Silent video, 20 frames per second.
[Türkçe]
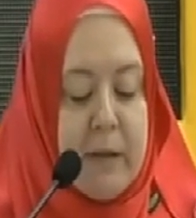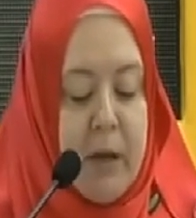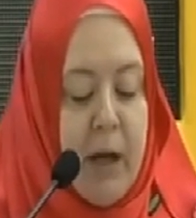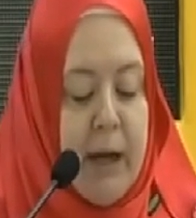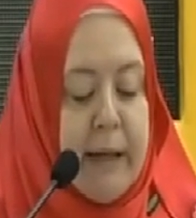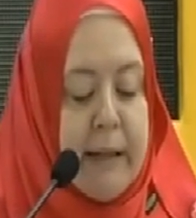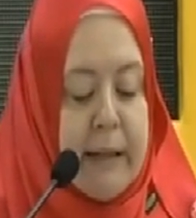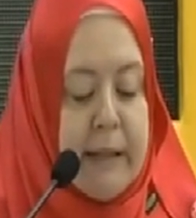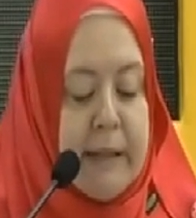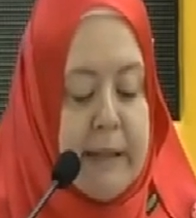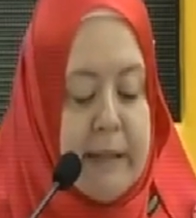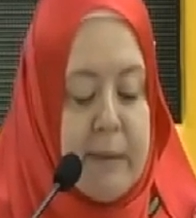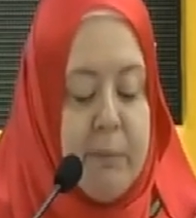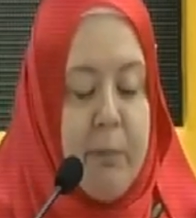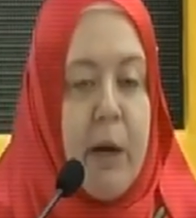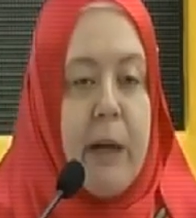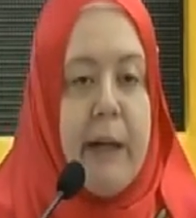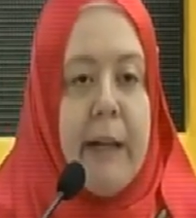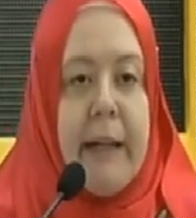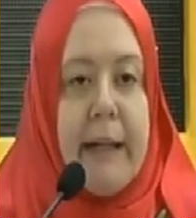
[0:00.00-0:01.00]
annesi
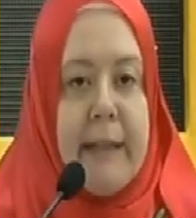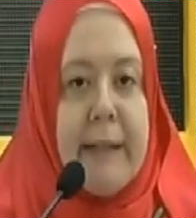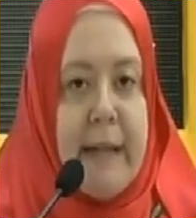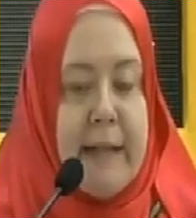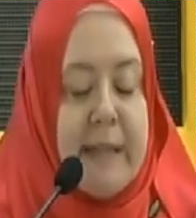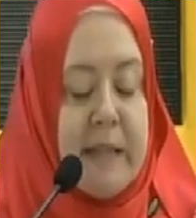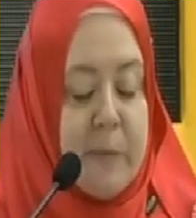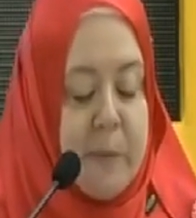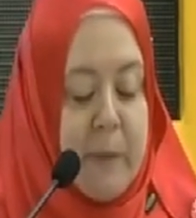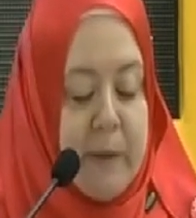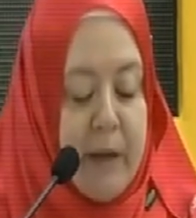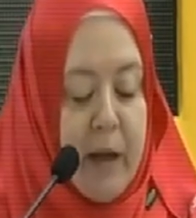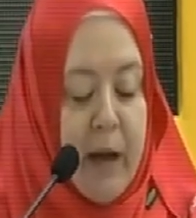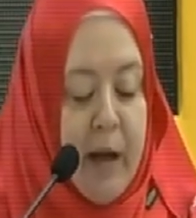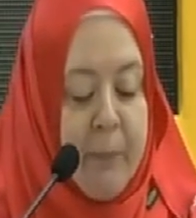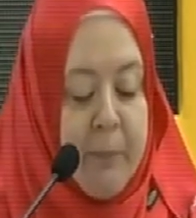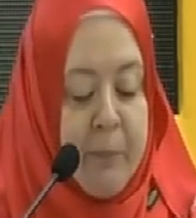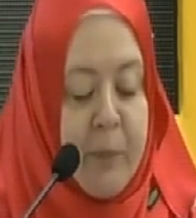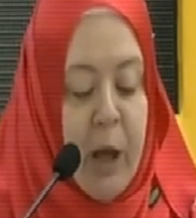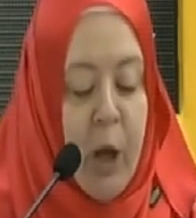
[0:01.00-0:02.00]
Maria
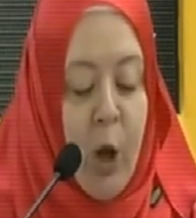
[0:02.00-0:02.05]
Despina